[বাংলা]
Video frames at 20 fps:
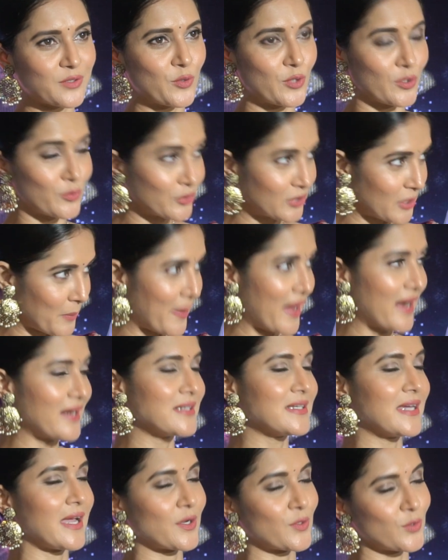করে উঠতে
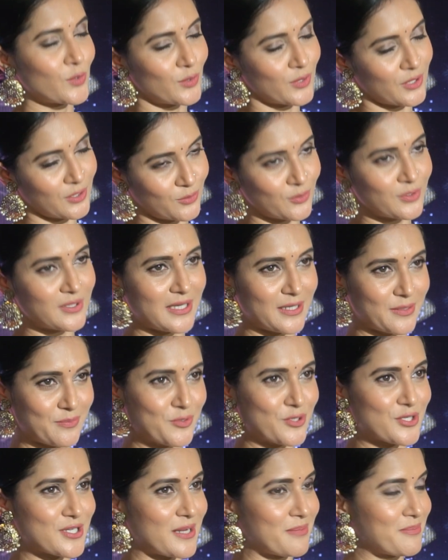পারিনি এখনও কিন্তু
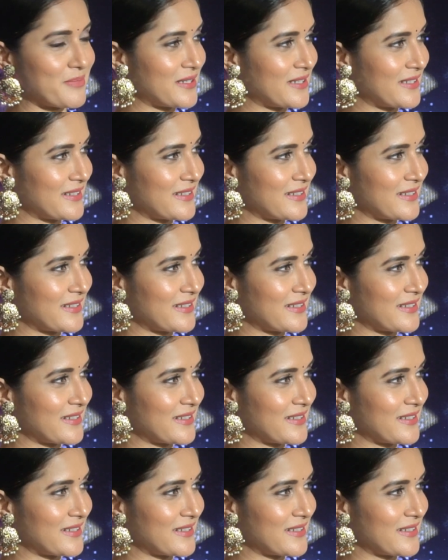দেখবো সামনে